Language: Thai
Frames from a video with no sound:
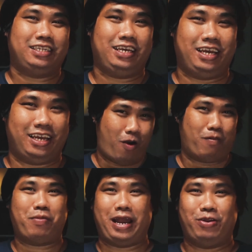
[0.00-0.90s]
ที่ออก
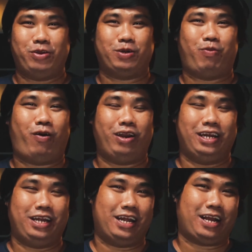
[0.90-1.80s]
มาใหม่โดยเฉพาะเล
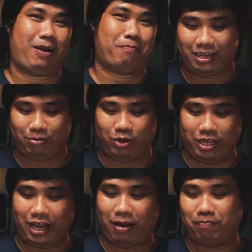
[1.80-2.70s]
ยนะครับกับตัว
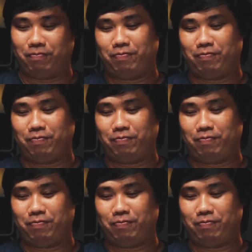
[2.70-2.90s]
นี้ครับ